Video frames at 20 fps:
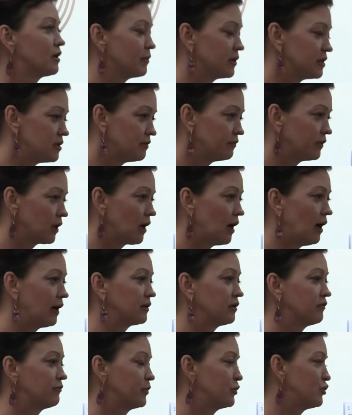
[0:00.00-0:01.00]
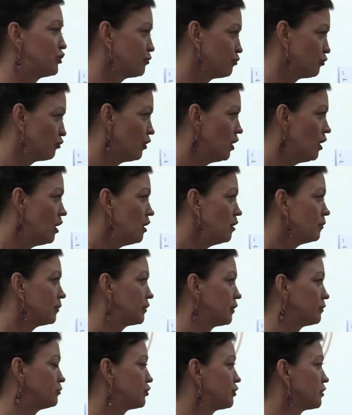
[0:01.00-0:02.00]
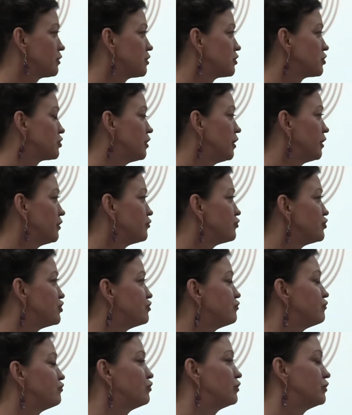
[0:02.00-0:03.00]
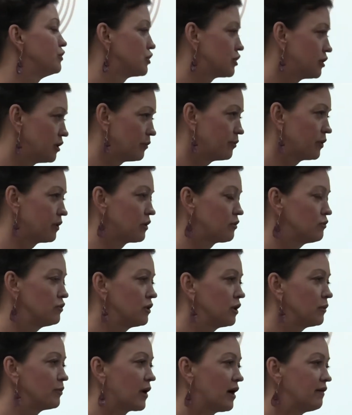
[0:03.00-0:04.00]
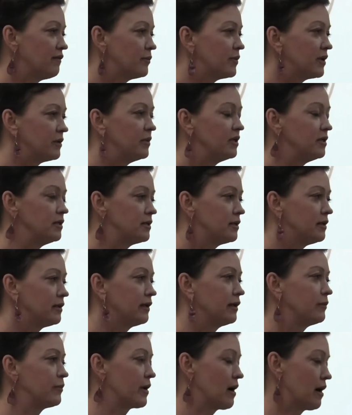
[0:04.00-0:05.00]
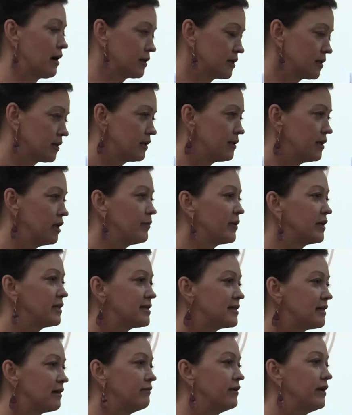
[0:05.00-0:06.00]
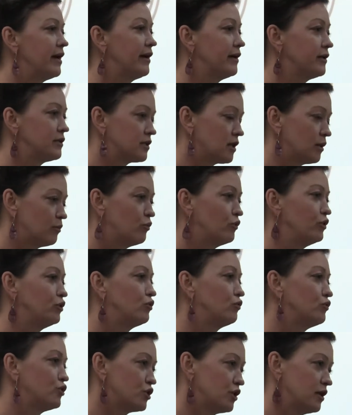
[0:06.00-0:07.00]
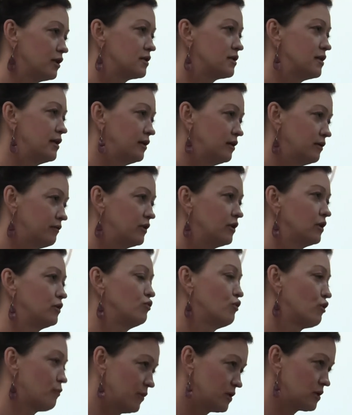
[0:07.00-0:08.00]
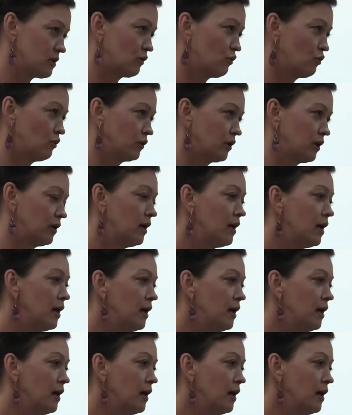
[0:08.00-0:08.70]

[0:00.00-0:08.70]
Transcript: нормативных актов. Почему? Потому что, к сожалению, сегодняшняя белорусская правоприменительная практика не представляет собой точное исследование нормы закона.